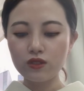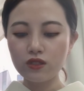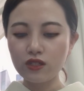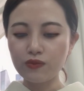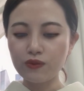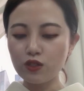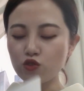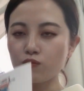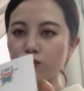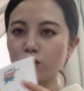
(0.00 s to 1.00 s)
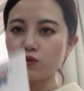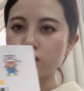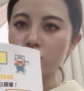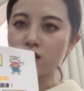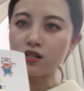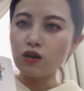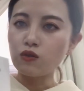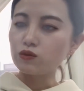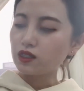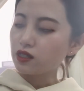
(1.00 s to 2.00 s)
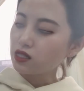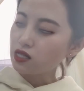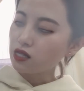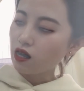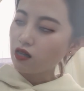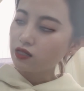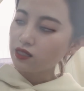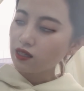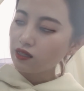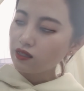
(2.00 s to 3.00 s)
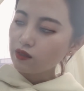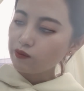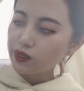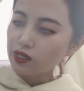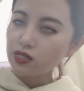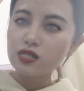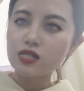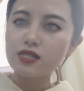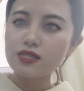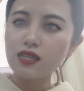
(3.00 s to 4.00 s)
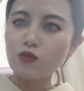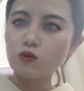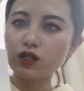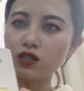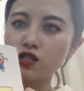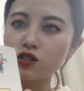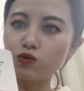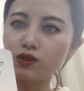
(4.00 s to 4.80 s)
司这边说明会是上午的十二点，面试是下午的十五